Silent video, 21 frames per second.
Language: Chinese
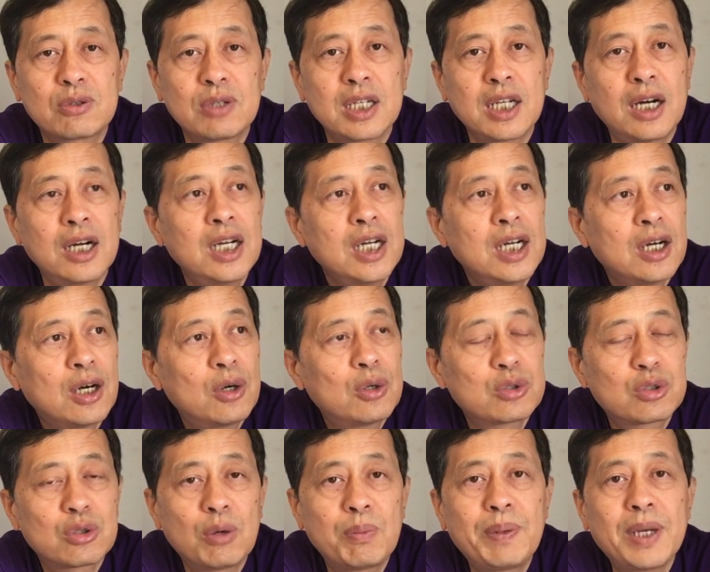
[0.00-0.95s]
对了
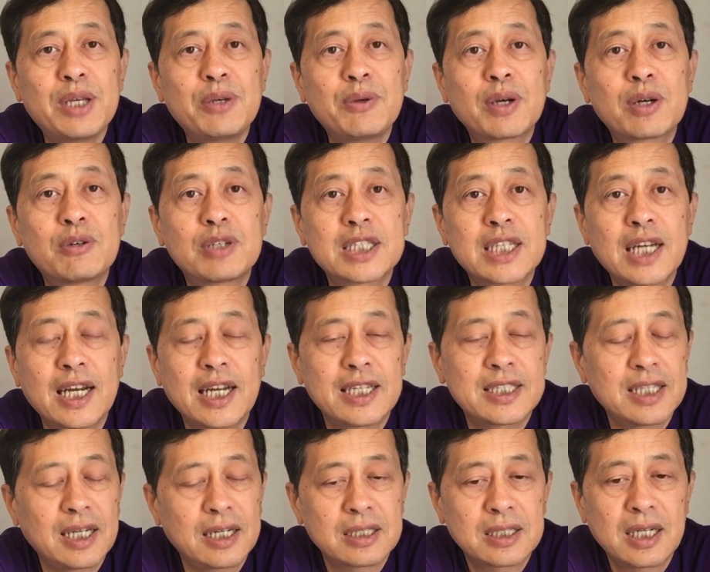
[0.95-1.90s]
欧洲北约国家
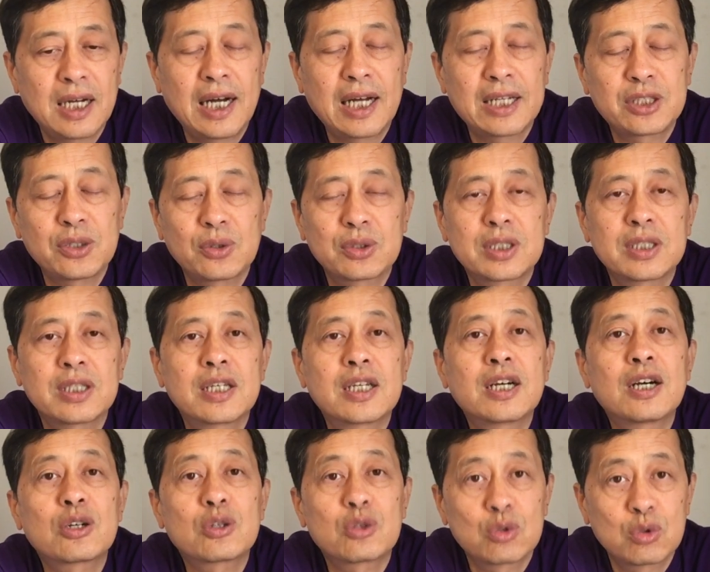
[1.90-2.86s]
来讲，他就是一
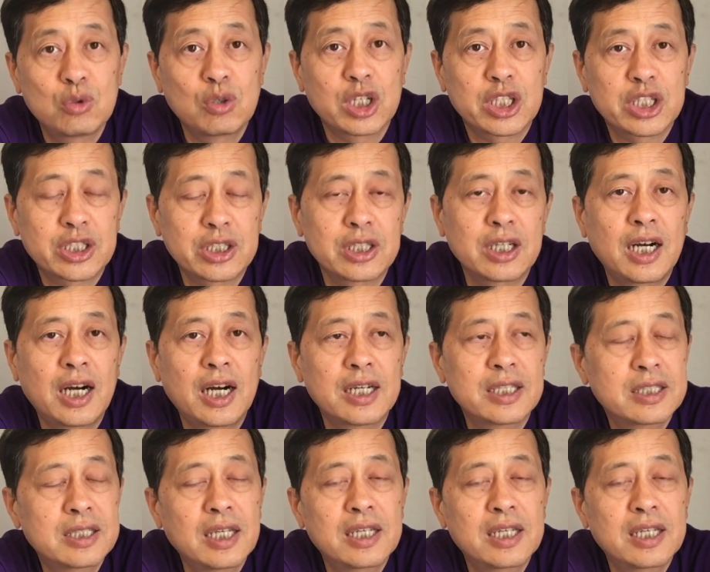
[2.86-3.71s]
个弱势啊！